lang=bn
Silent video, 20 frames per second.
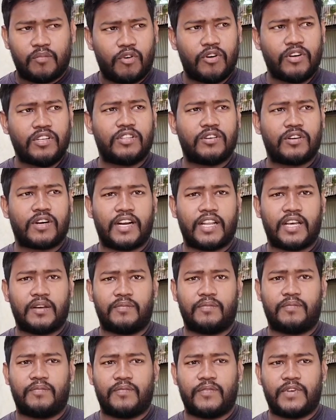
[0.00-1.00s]
মন তো খারাপ
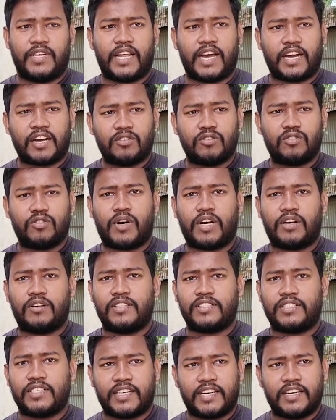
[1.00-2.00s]
এর আগেও দুবার
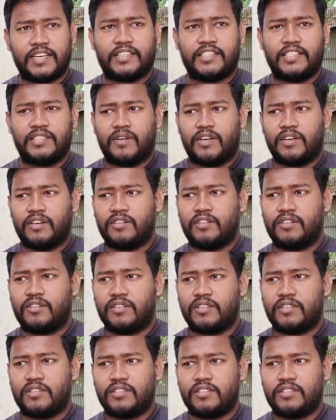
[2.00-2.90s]
হয়েছে এটা নিয়ে তিনবার হলো